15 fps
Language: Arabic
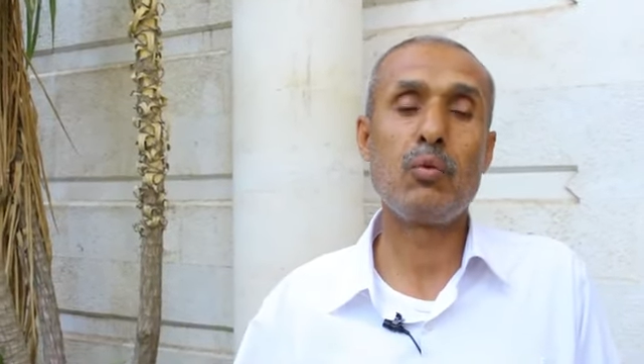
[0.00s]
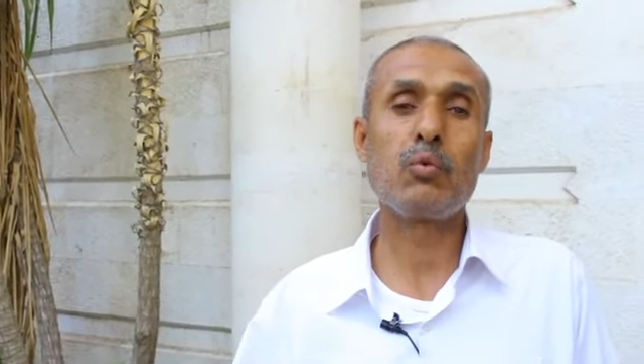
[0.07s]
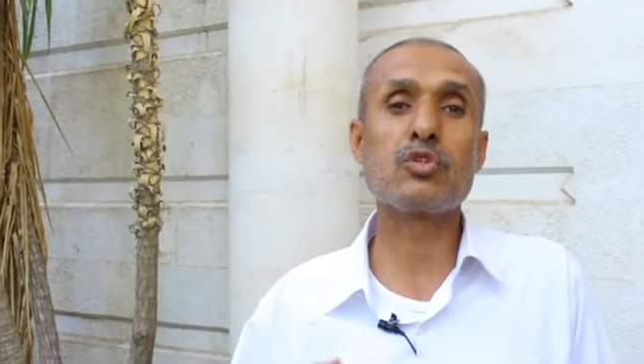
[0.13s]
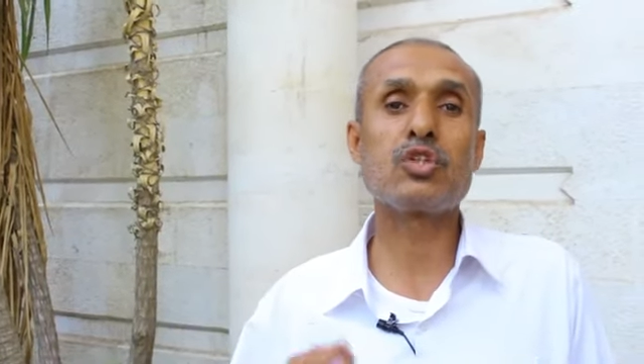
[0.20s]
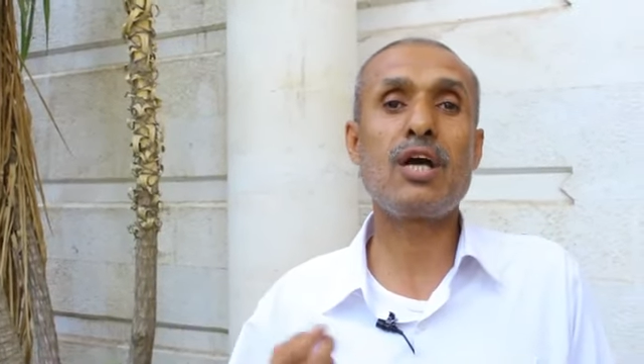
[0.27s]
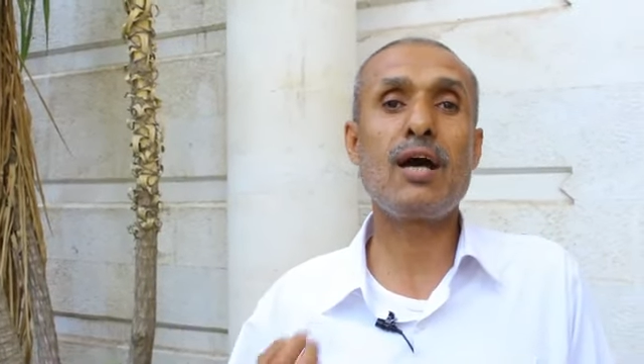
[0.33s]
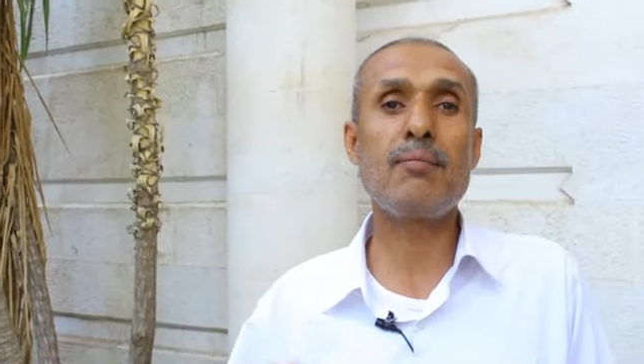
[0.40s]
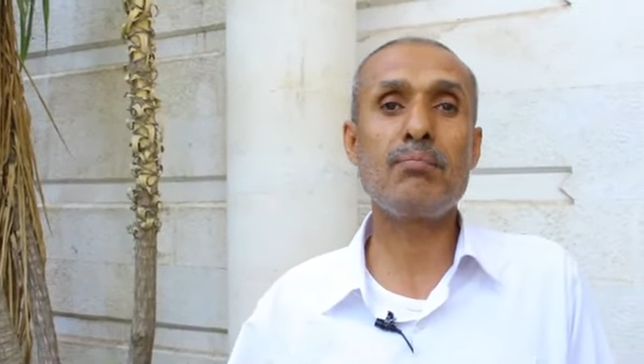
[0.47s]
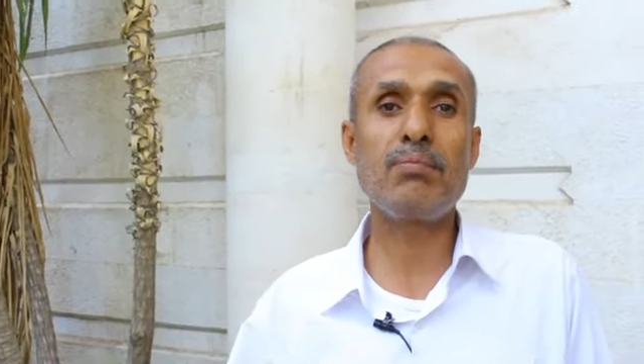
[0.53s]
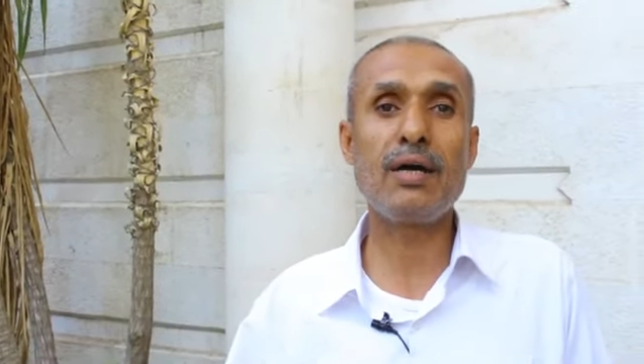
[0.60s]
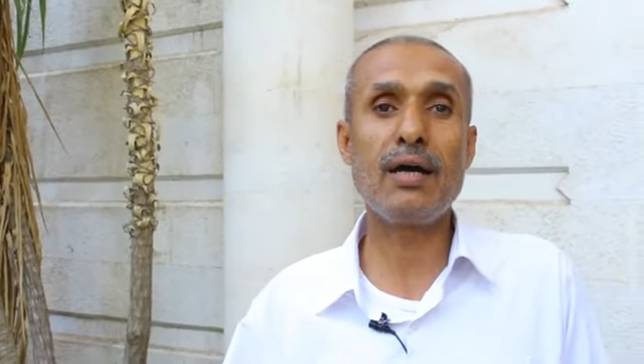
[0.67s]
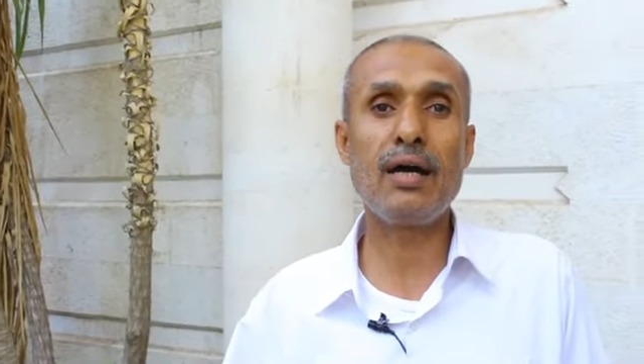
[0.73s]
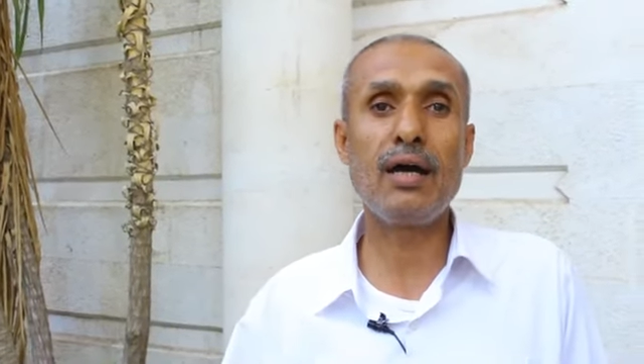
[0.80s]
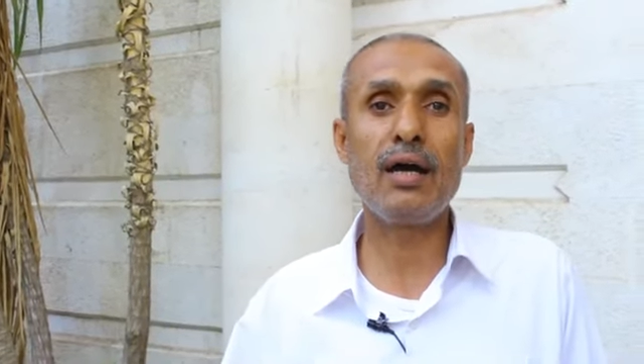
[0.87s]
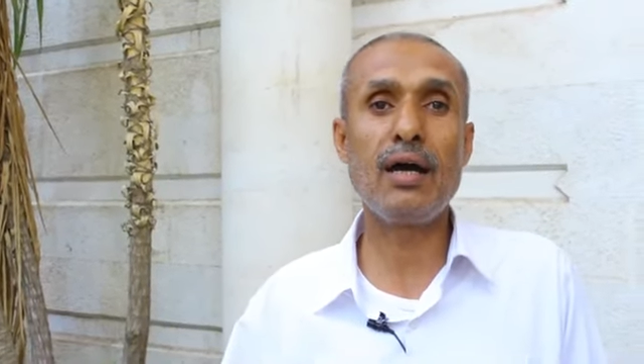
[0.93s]
وصاب
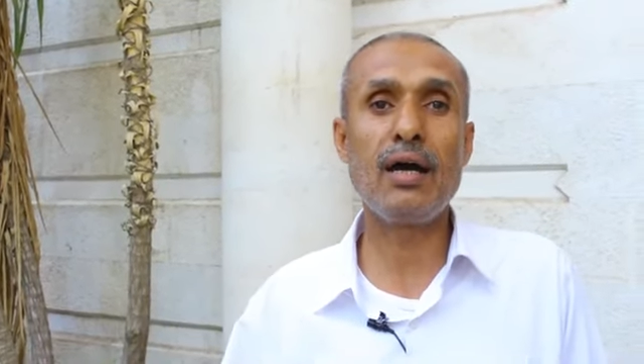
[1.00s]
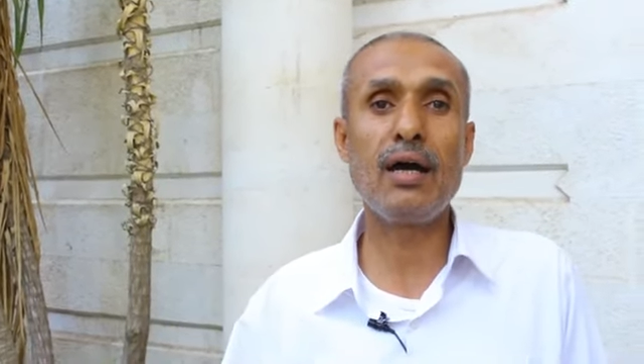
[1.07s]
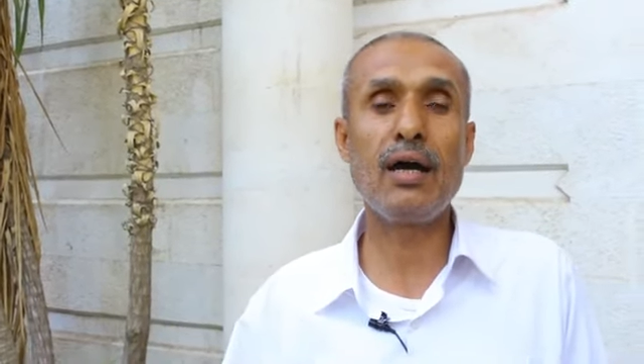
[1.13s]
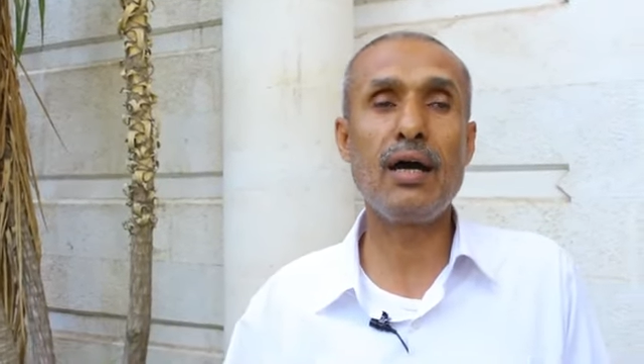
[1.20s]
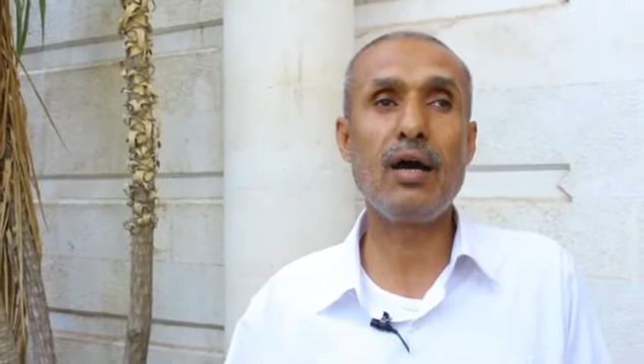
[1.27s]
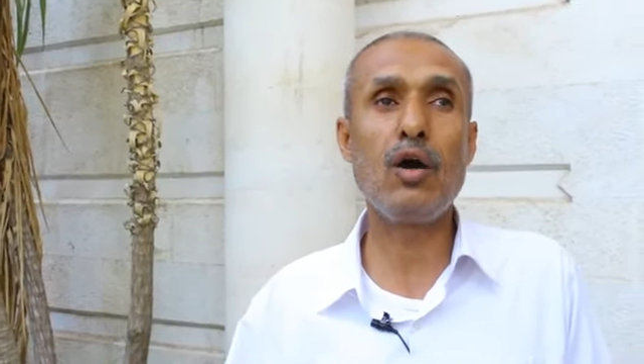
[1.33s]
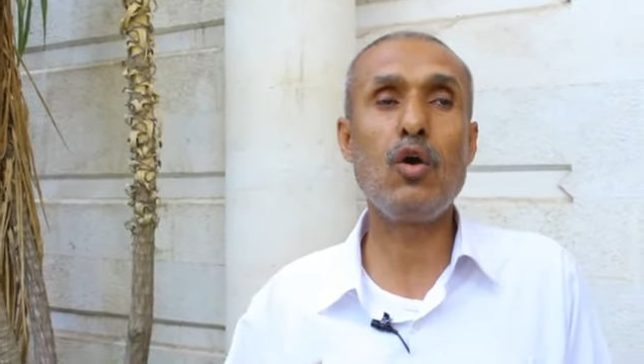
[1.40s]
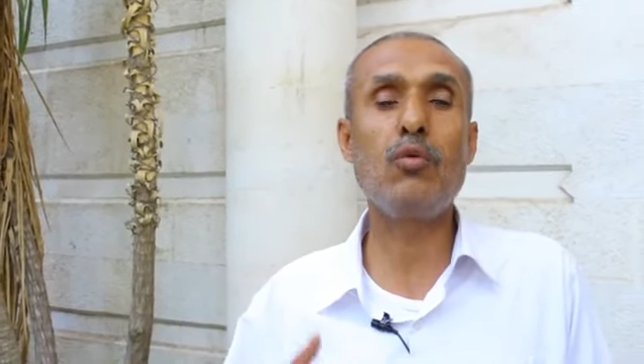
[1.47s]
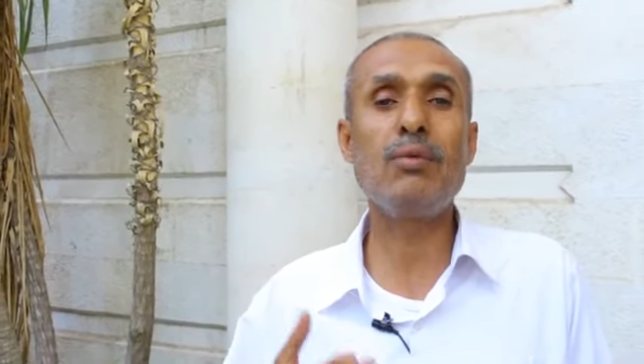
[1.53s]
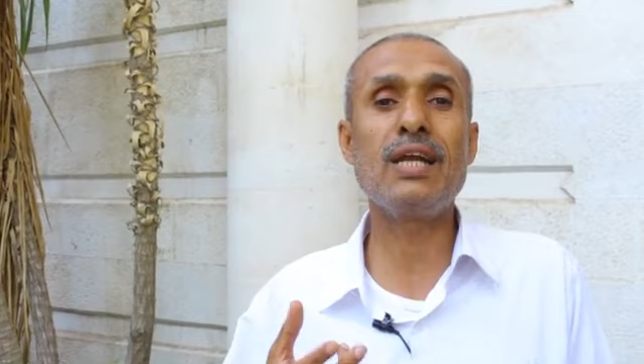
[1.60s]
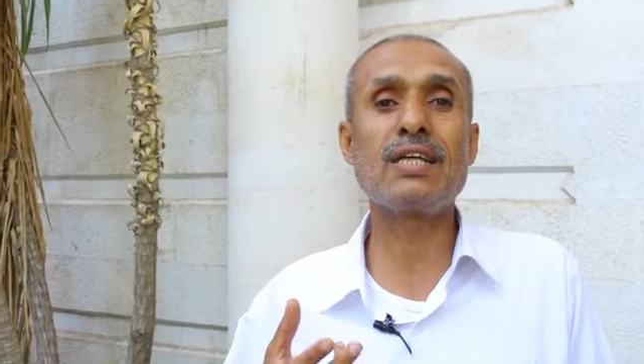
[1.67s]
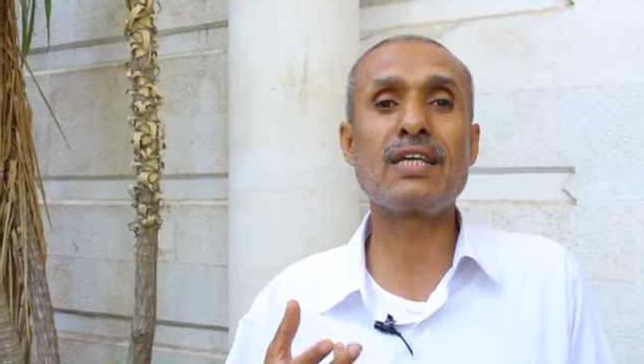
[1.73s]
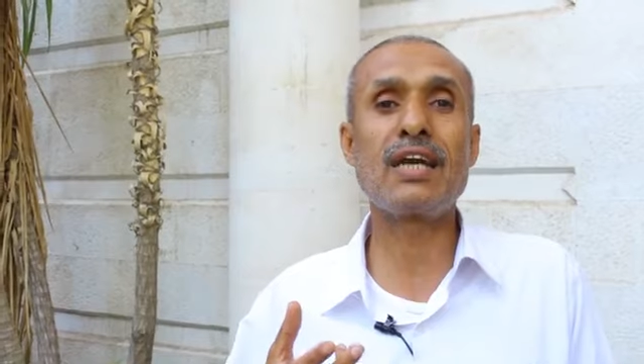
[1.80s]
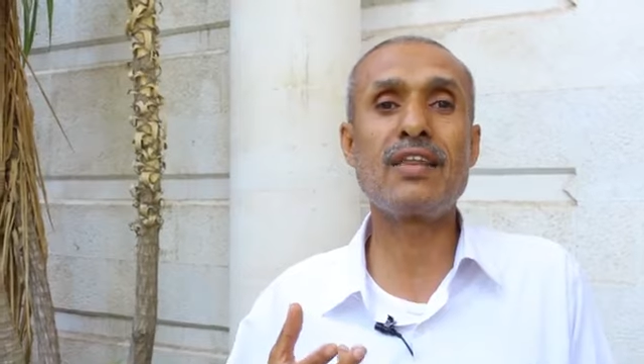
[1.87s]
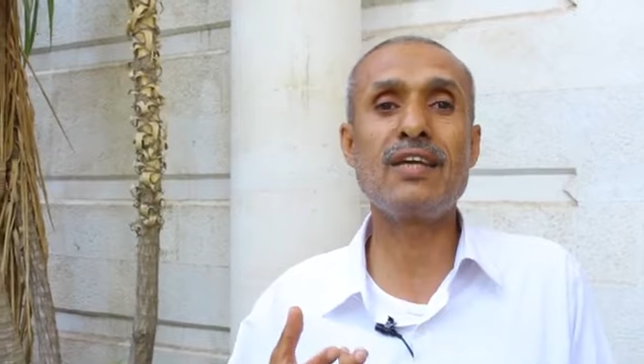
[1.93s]

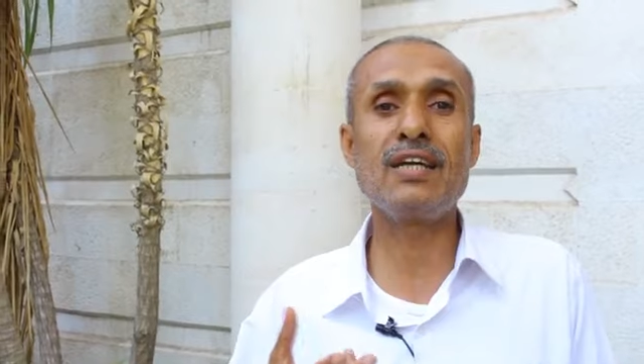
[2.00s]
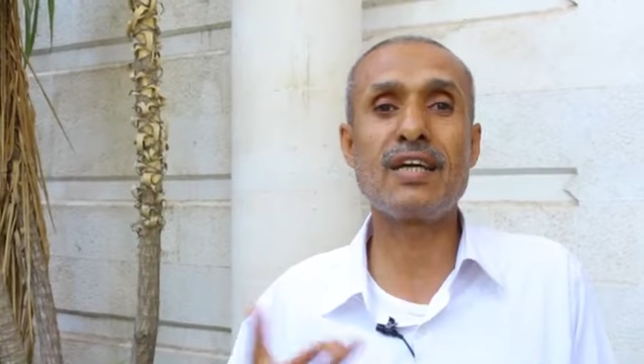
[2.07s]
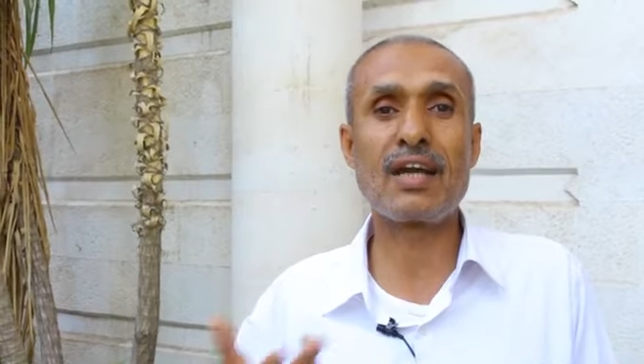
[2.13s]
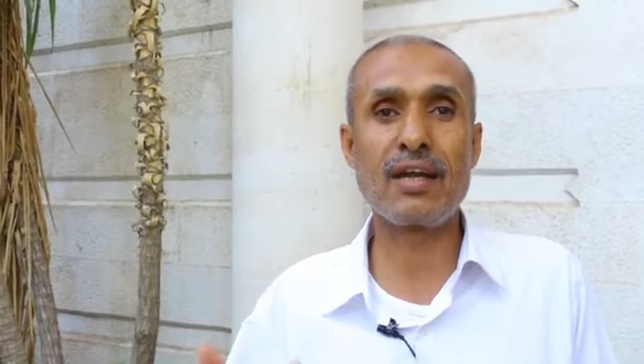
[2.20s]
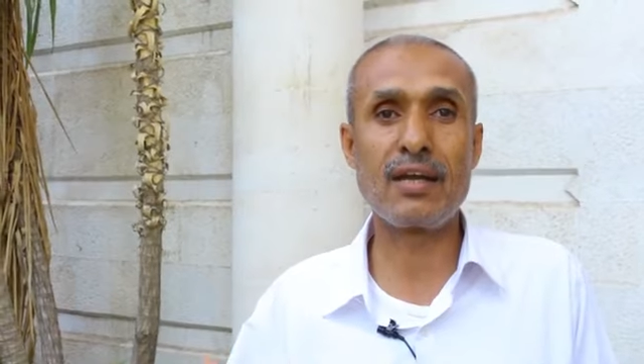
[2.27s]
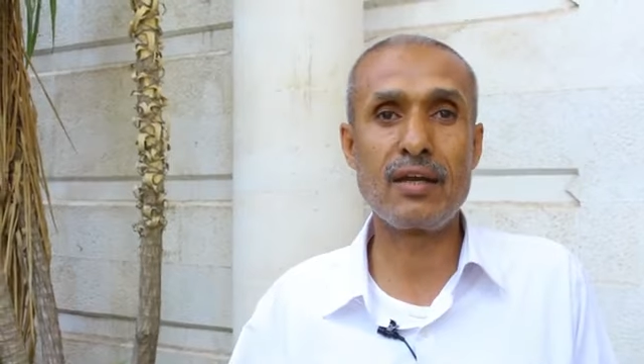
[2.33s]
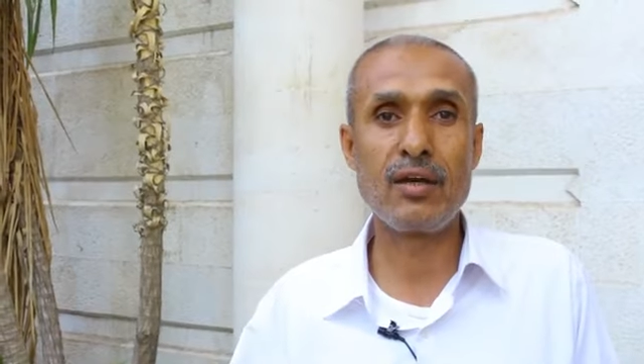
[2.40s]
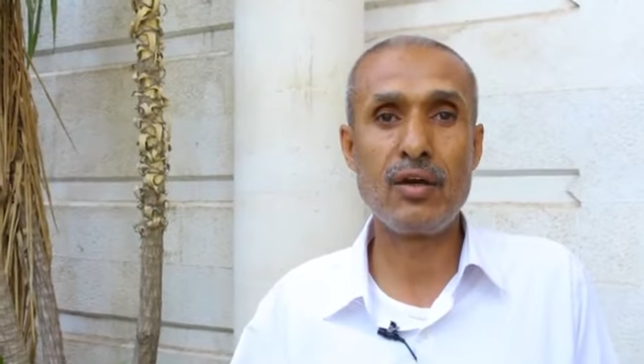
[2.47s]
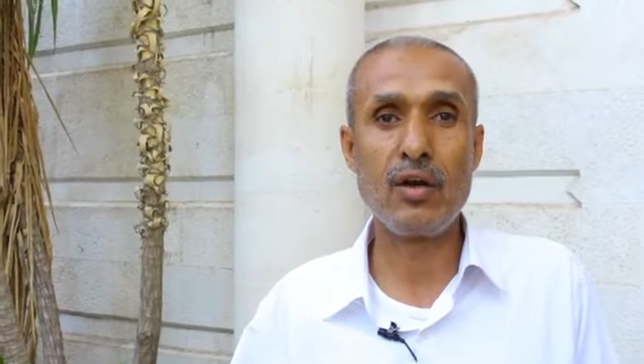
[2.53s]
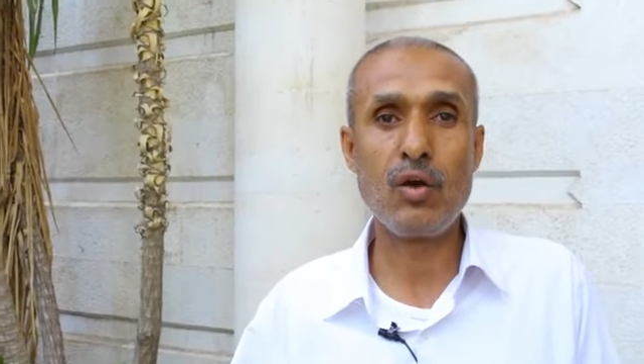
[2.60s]
أهملت كثيرا